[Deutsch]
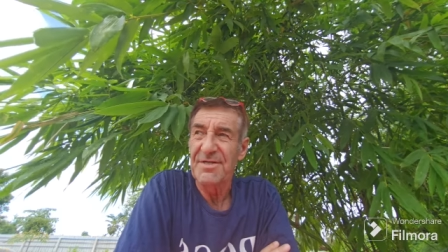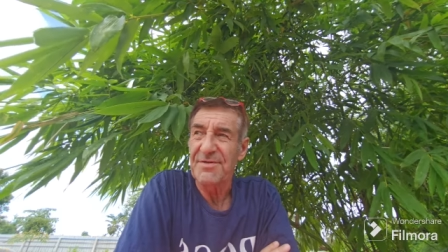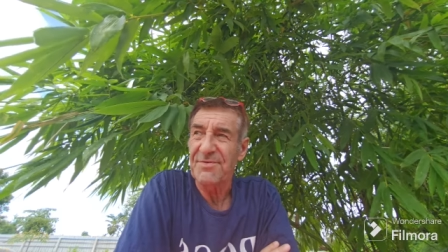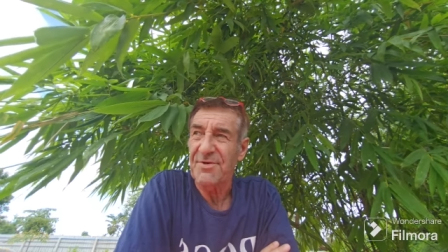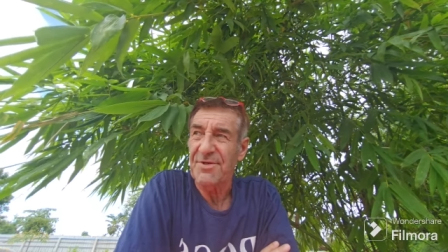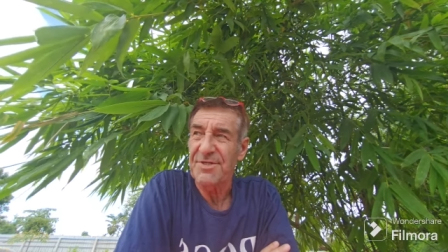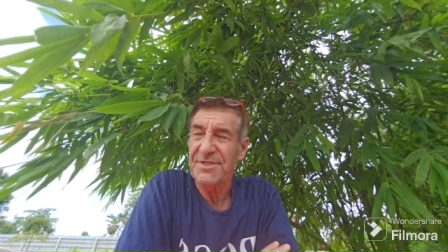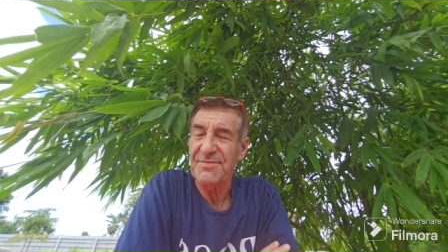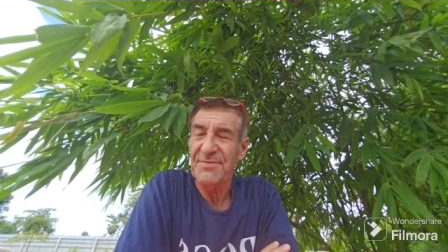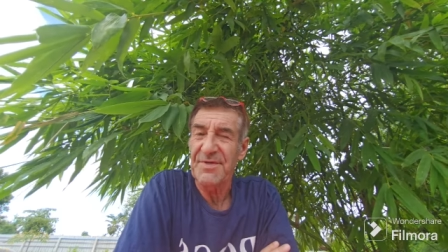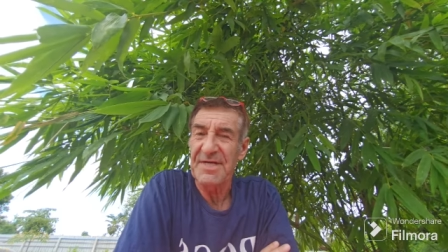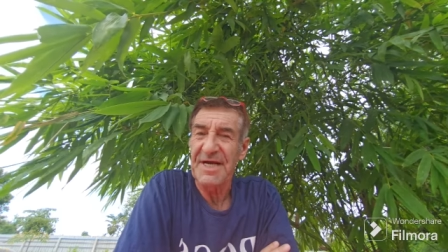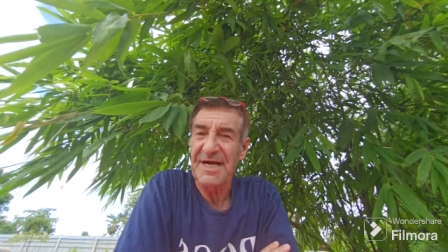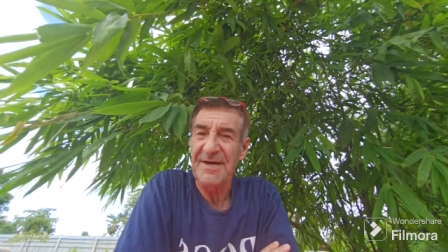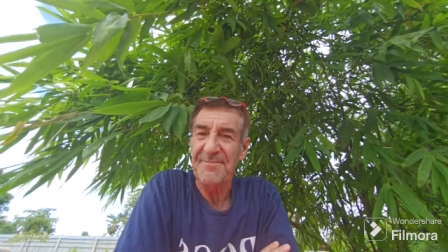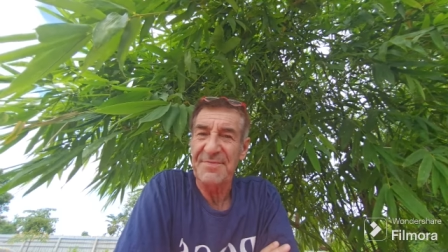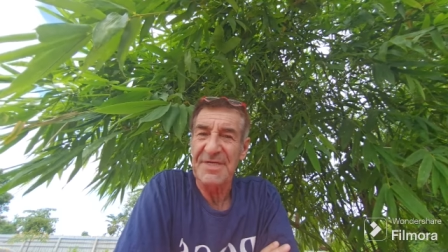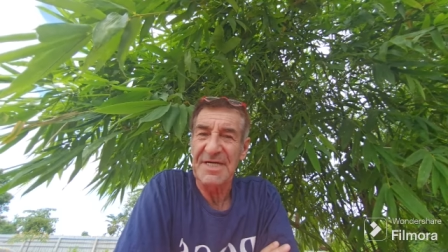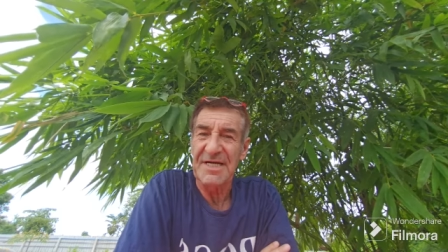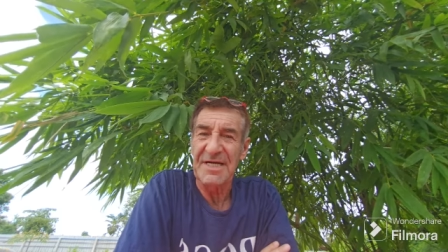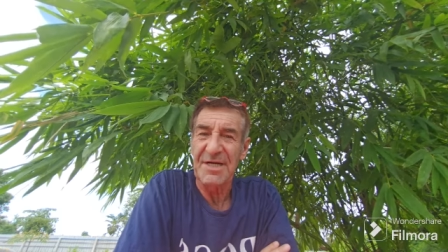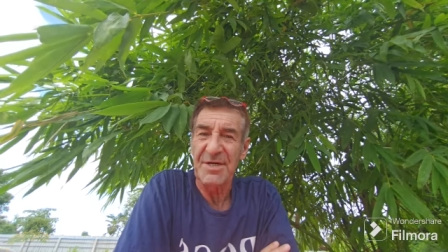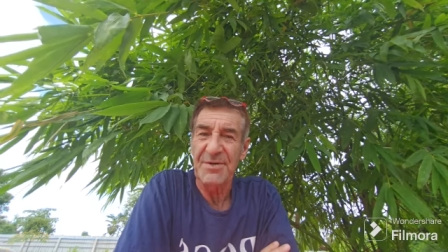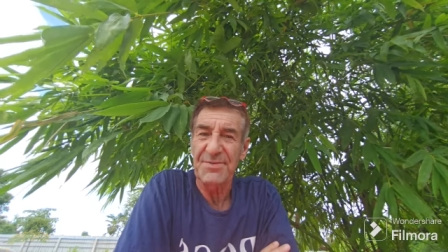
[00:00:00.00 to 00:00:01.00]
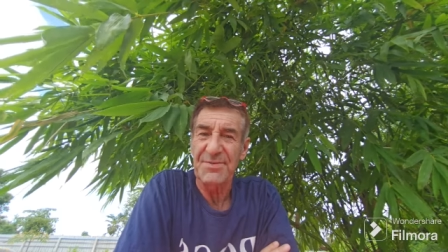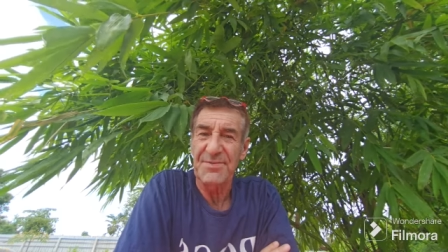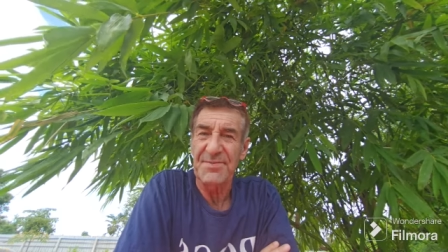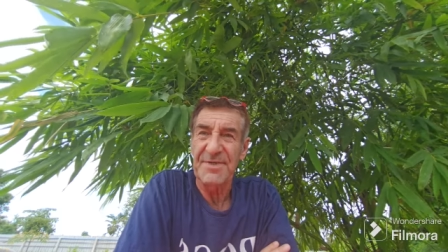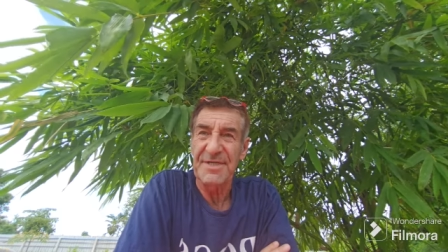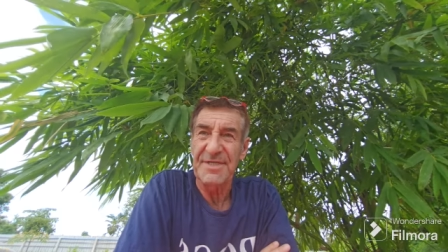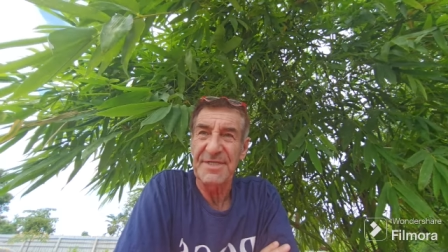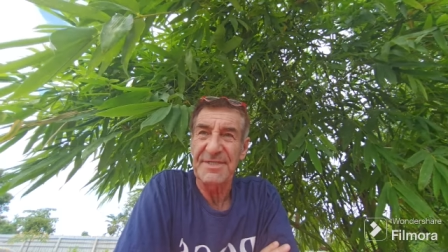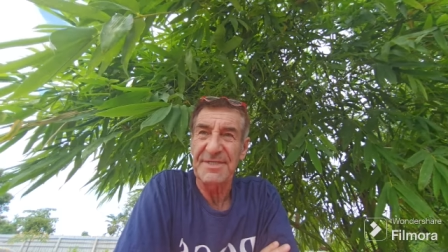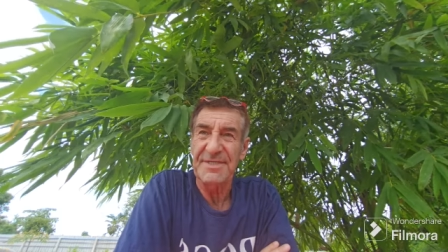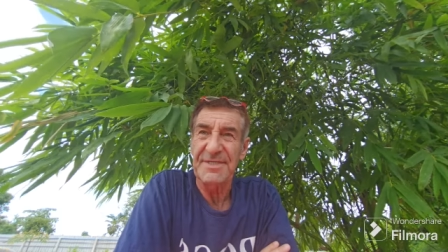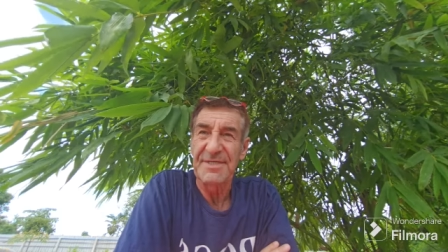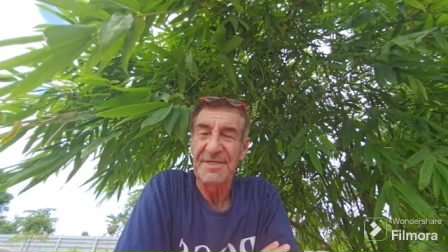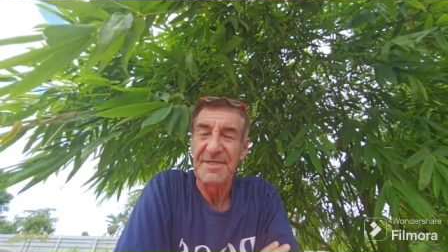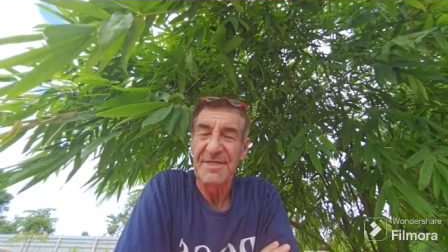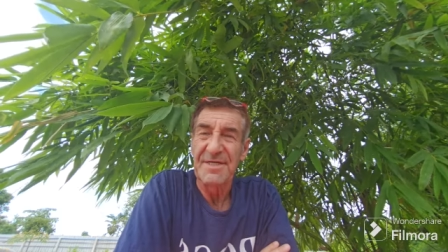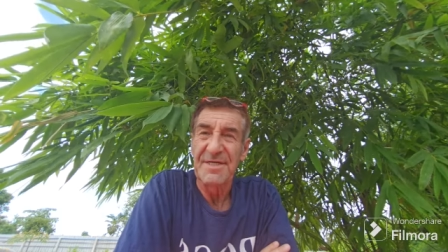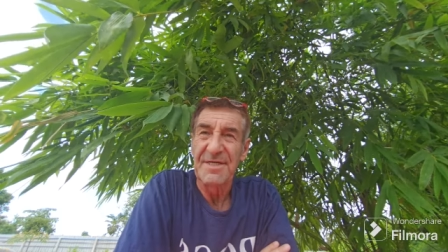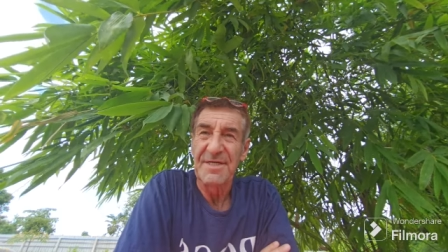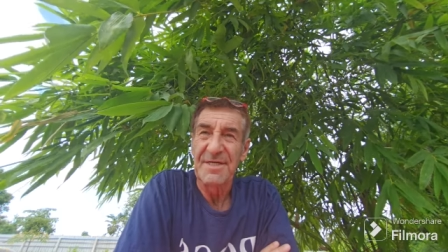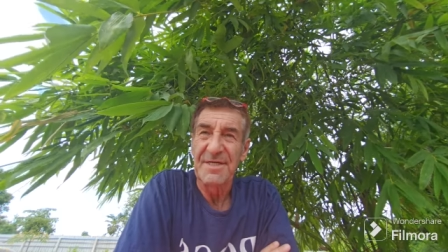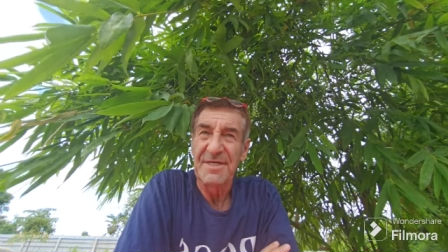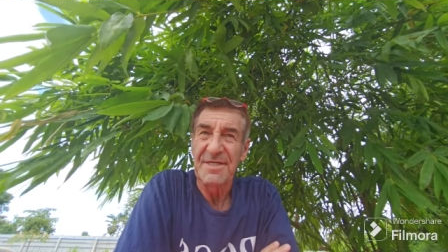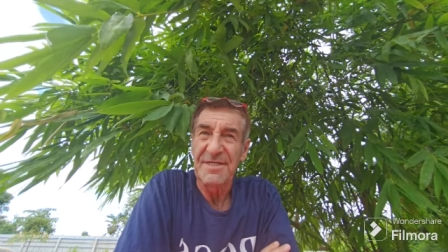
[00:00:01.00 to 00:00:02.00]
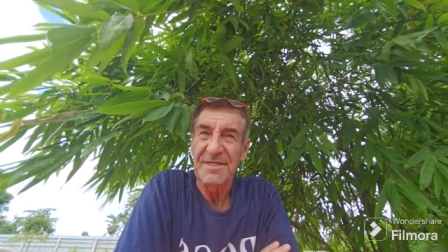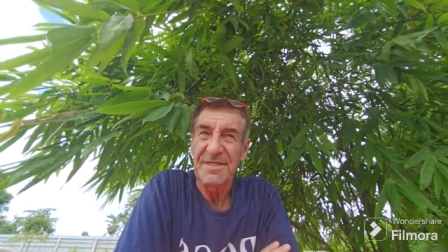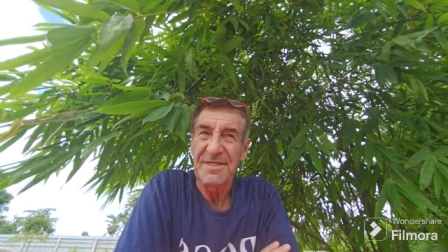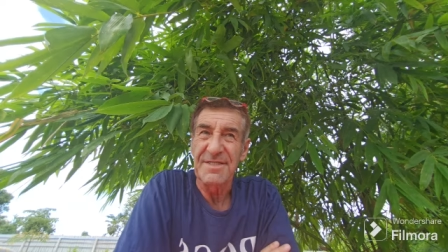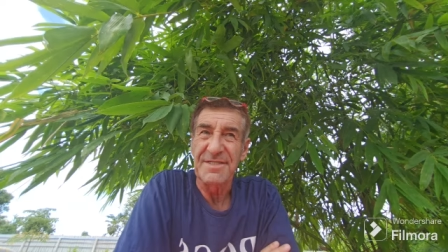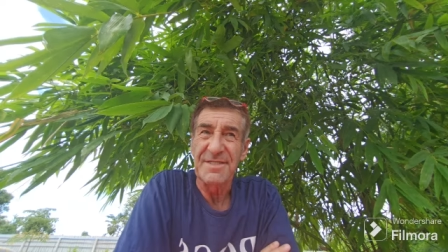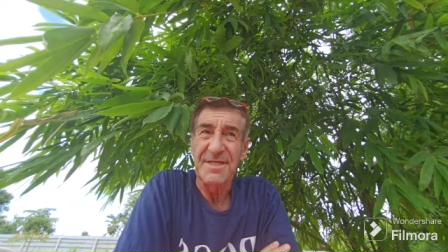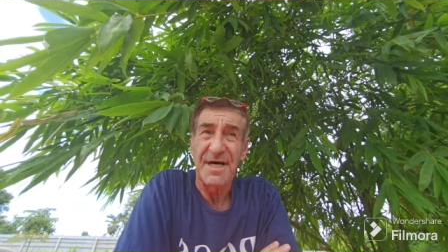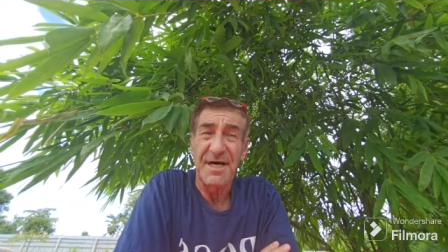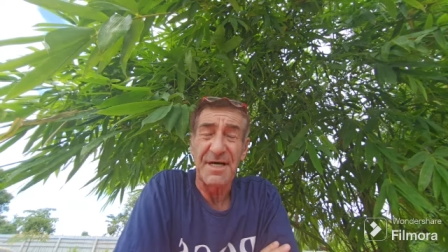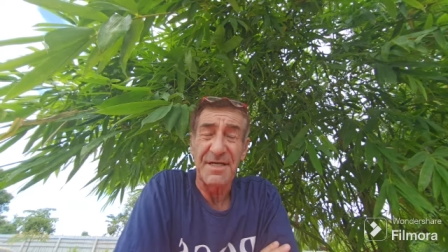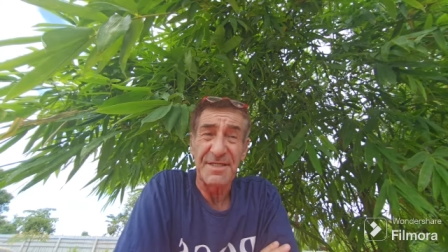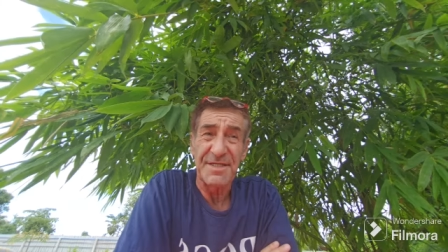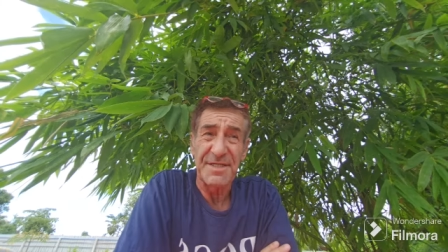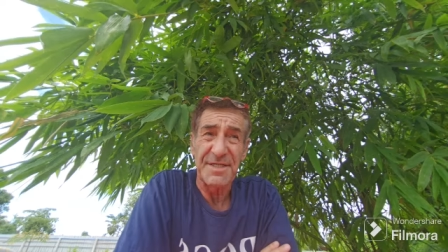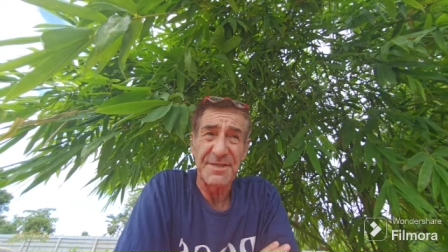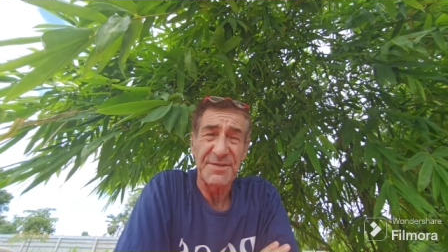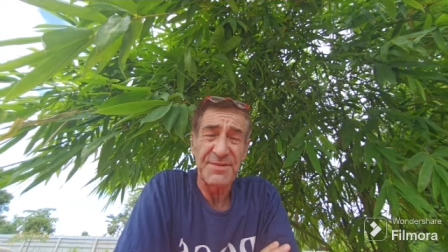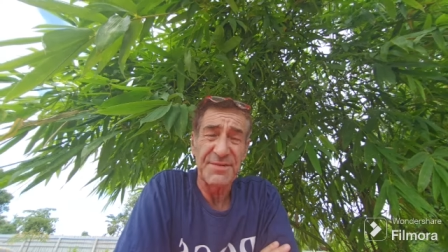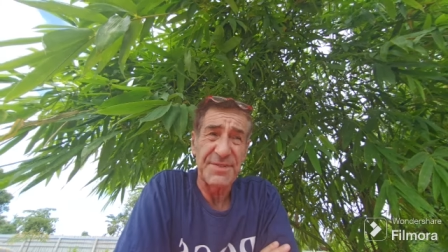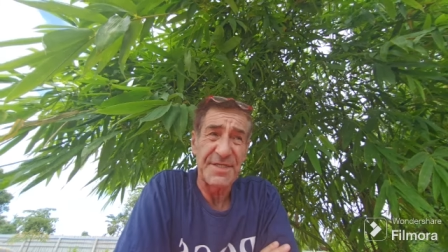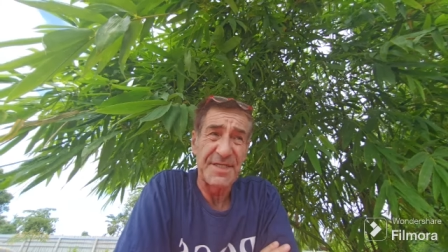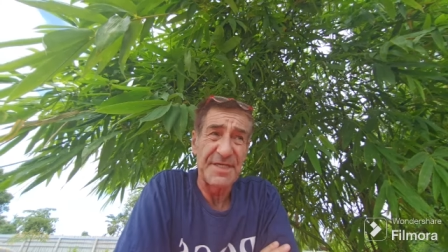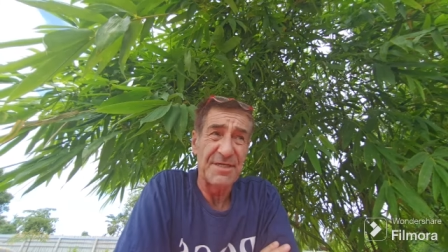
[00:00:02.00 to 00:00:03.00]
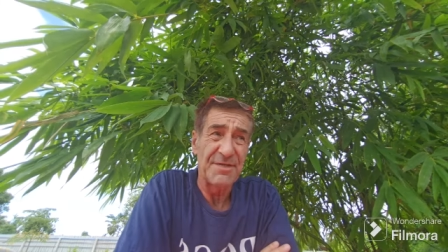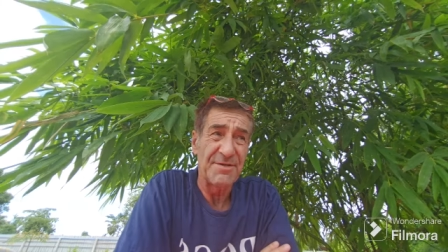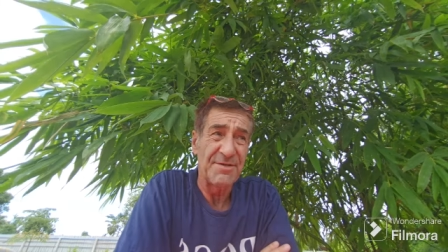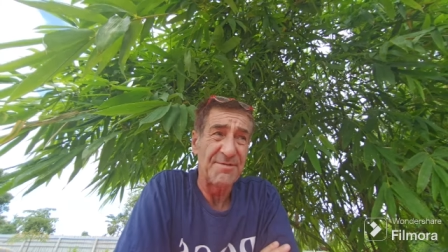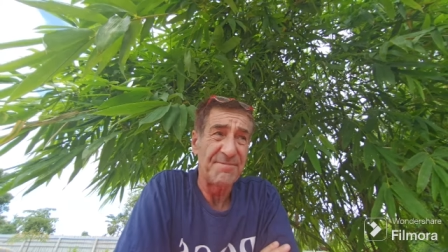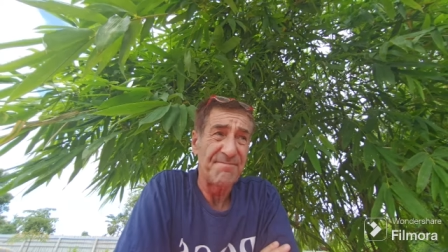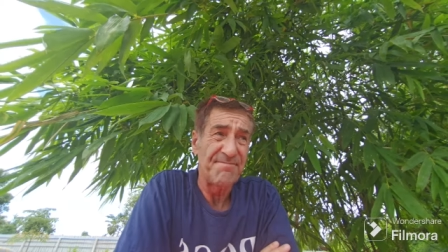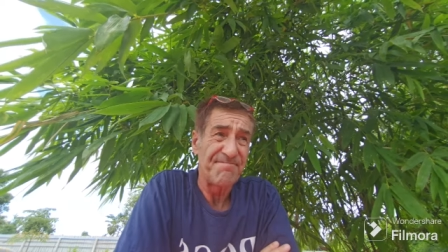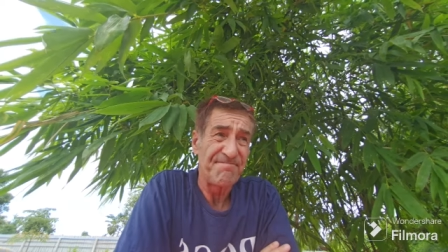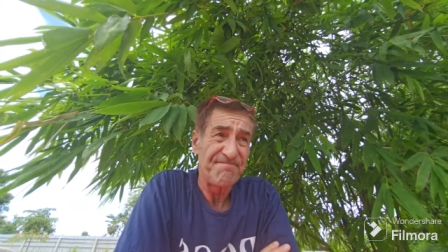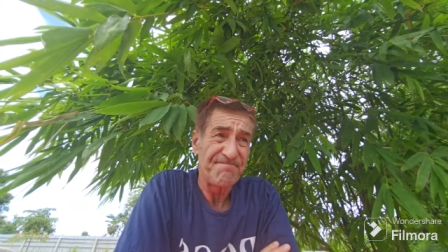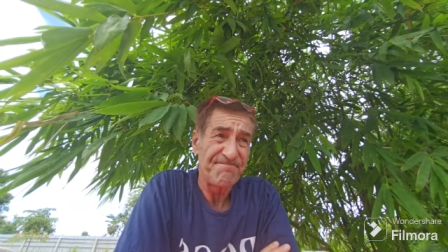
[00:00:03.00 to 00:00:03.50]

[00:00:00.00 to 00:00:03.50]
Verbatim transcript: trotzdem wenn er abgelaufen ist. Die sagen nicht viel.